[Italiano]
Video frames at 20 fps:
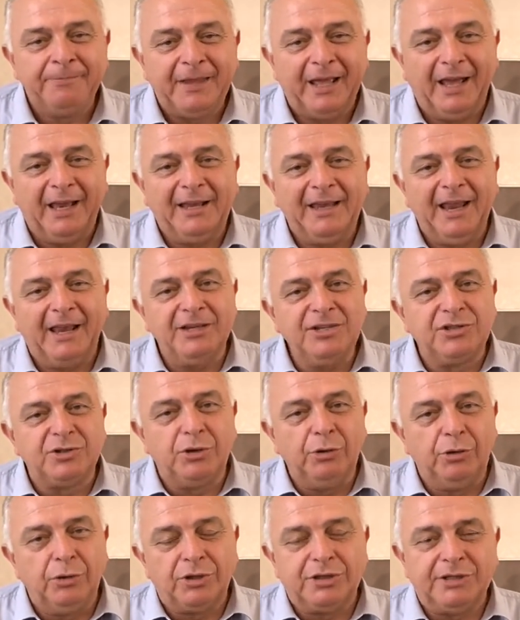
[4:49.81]
agli anni
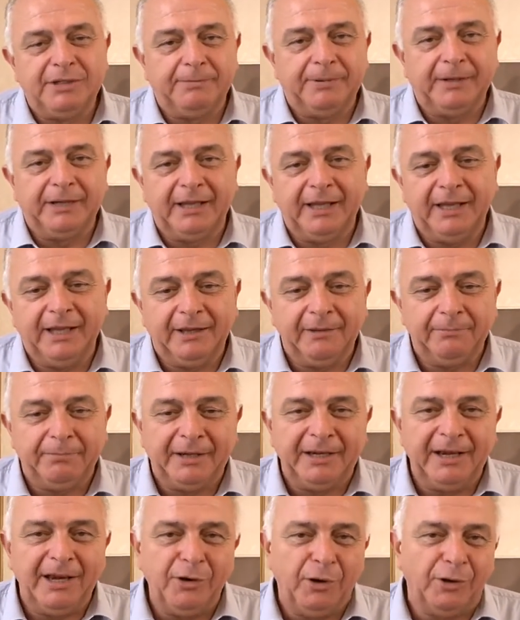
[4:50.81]
scorsi perché
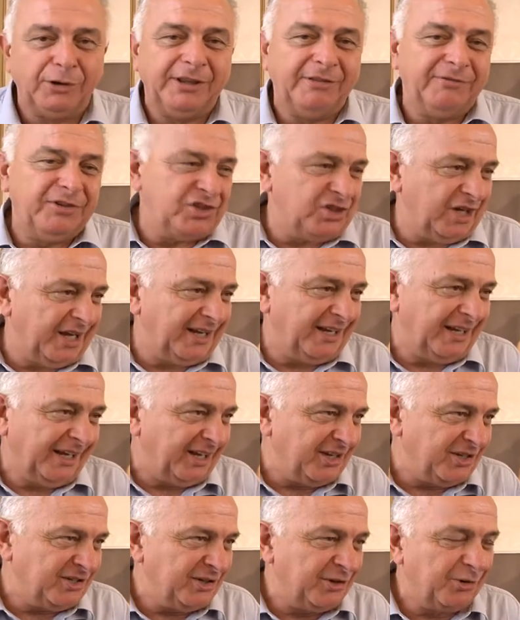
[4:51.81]
per le note vicende
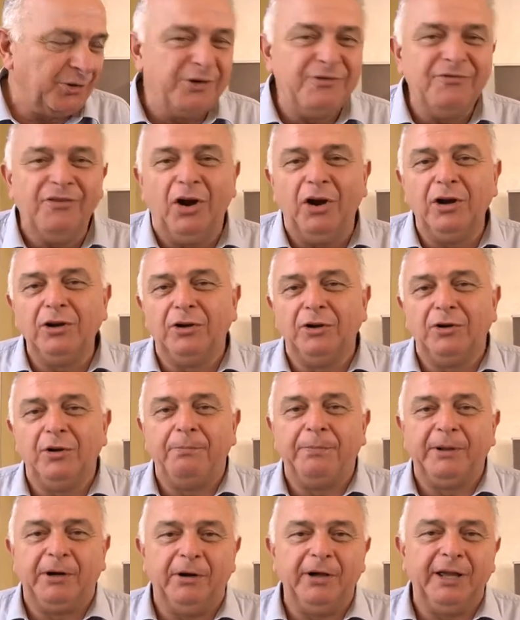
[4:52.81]
che ci coinvolgono,
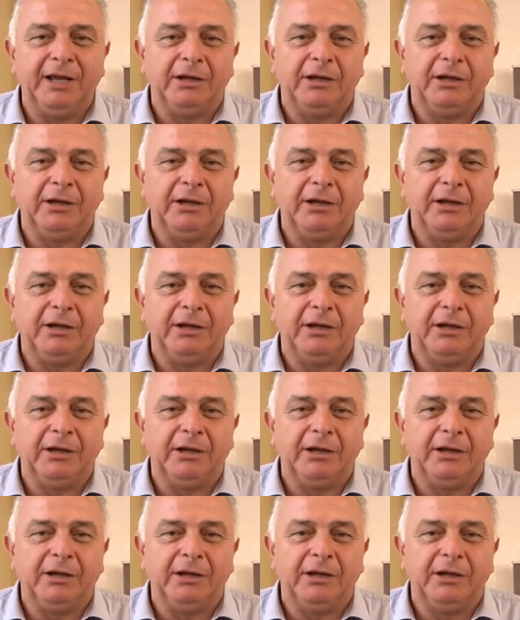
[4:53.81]
però